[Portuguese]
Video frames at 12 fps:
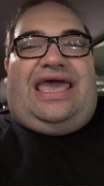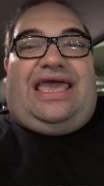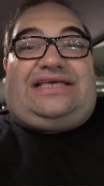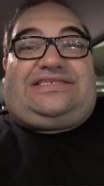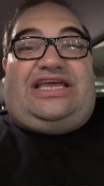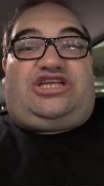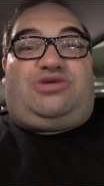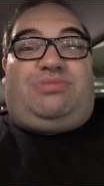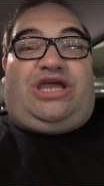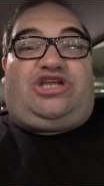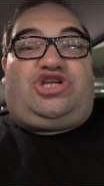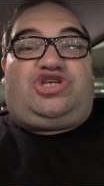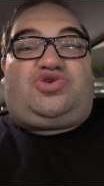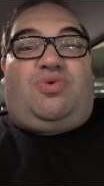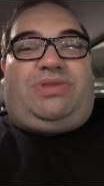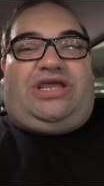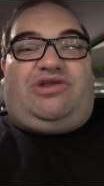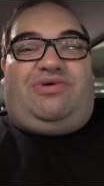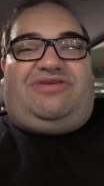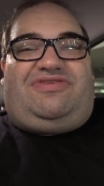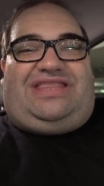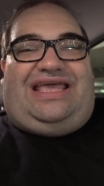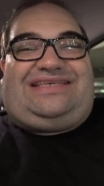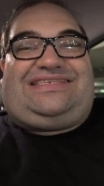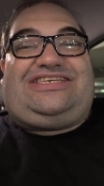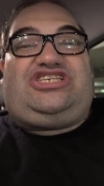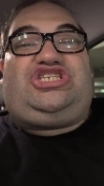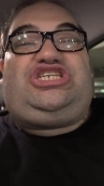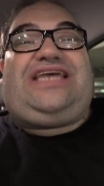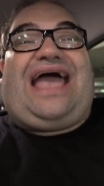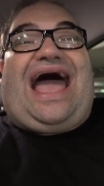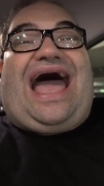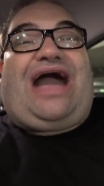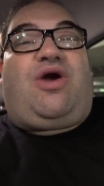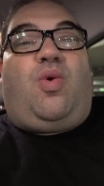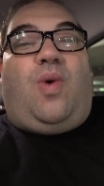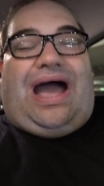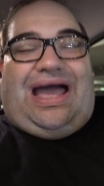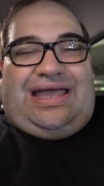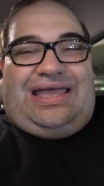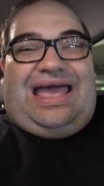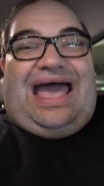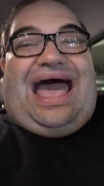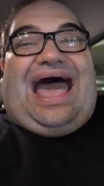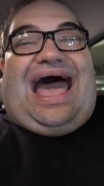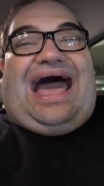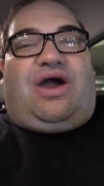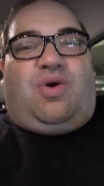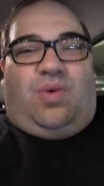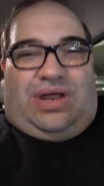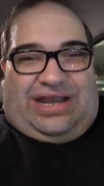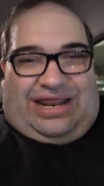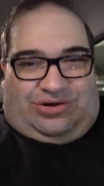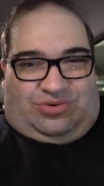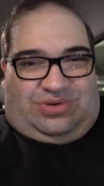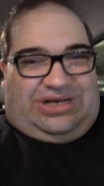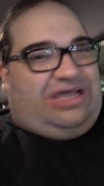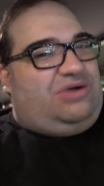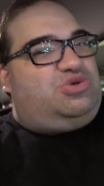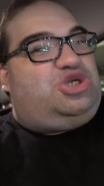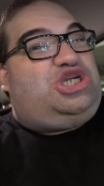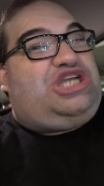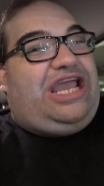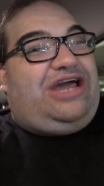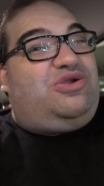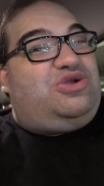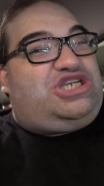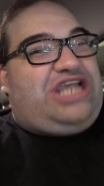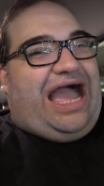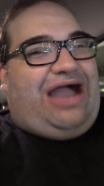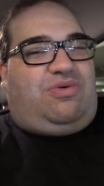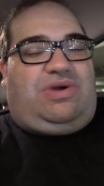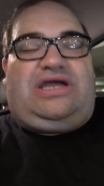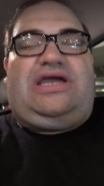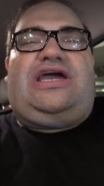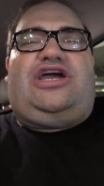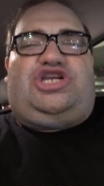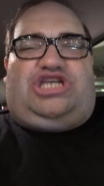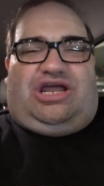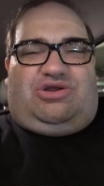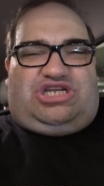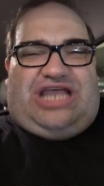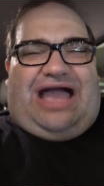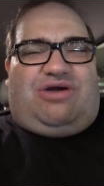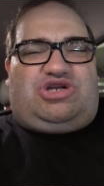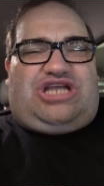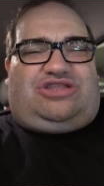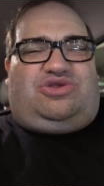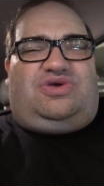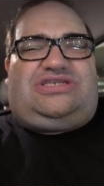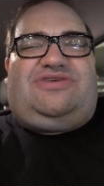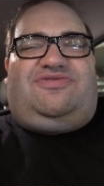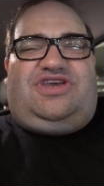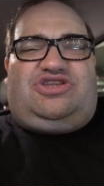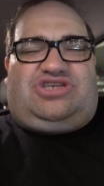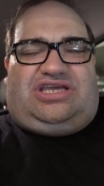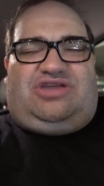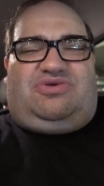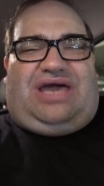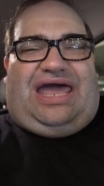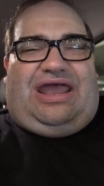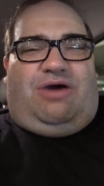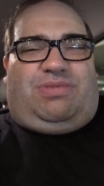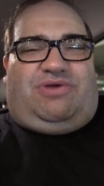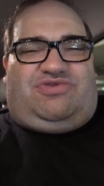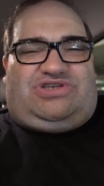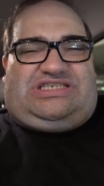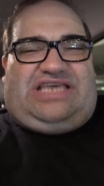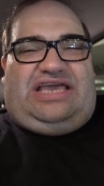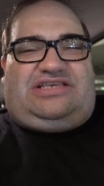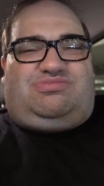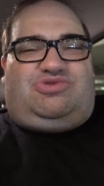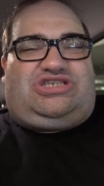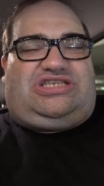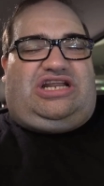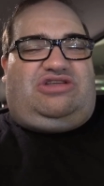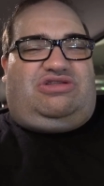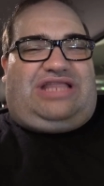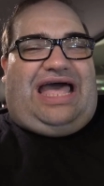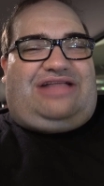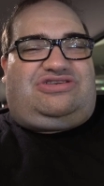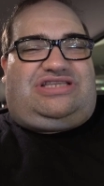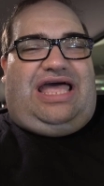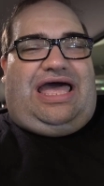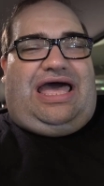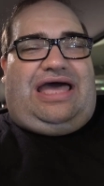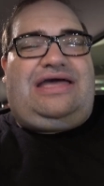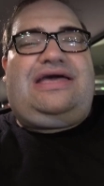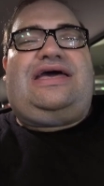recentemente descobriram evidências de água. Água na Lua, não gelo de água. Gelo de água eu já trouxe vídeos aqui no canal para vocês mostrando dados da,